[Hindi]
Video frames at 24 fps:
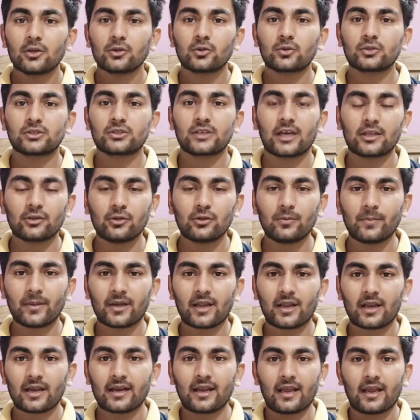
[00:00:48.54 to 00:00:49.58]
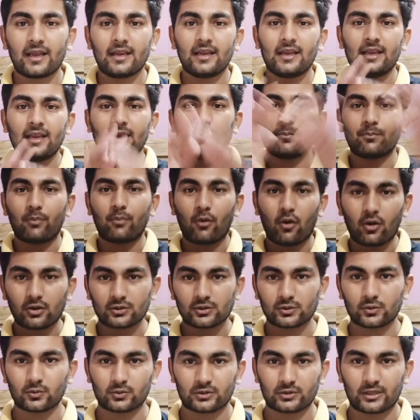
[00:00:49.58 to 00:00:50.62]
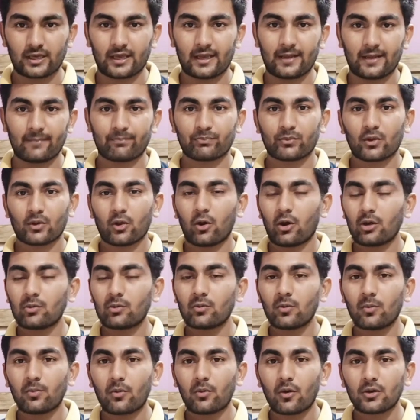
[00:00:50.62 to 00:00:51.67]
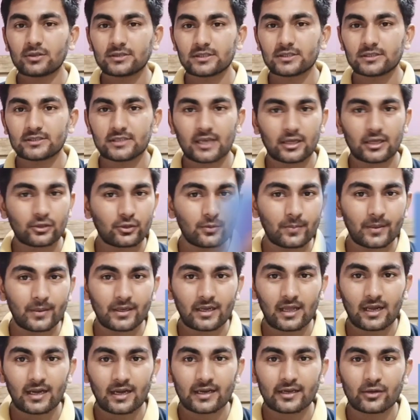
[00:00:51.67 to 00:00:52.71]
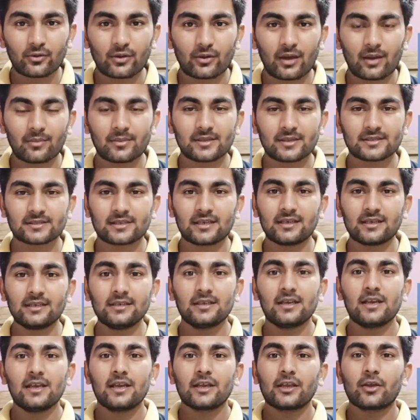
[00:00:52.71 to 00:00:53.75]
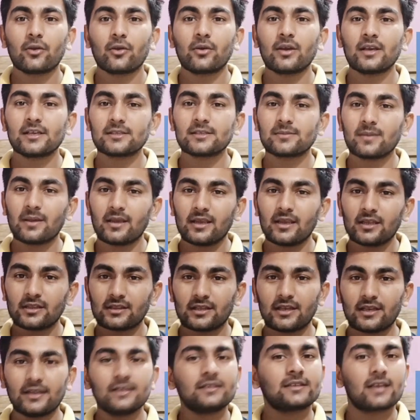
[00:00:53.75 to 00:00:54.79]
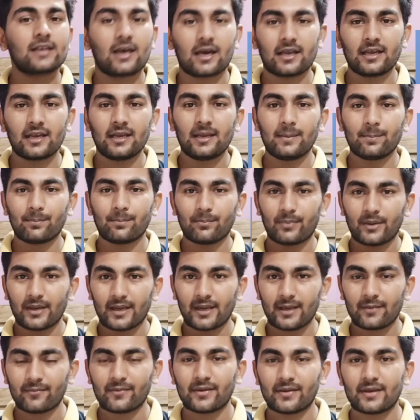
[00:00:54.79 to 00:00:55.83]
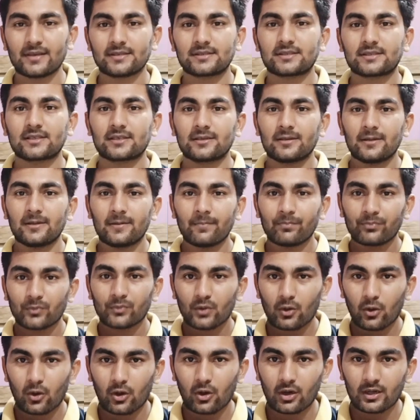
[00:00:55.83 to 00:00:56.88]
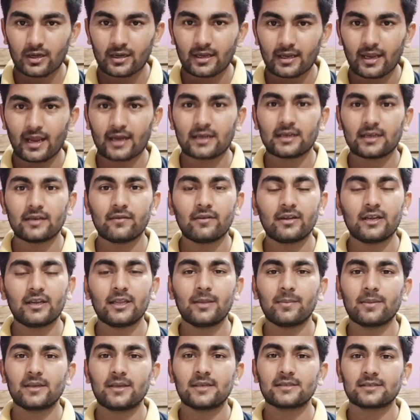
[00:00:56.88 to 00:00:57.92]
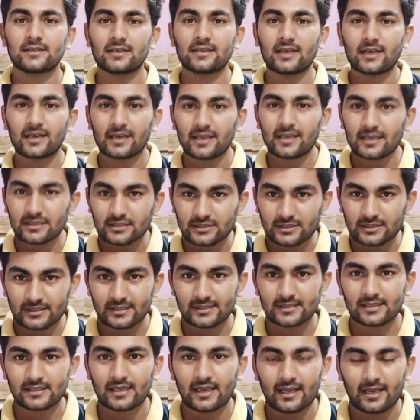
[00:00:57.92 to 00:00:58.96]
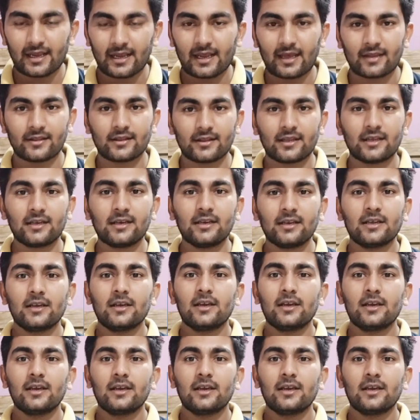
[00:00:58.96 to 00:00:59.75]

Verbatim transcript: तो जादुई पिटारा का ही एक बॉक्स होता है और वो बॉक्स जादुई पिटारा क्यों नाम है इसका क्योंकि इसमें इतनी सारी प्ले बेस्ड और एक्टिविटी बेस्ड लर्निंग चीज़ें हैं अंदर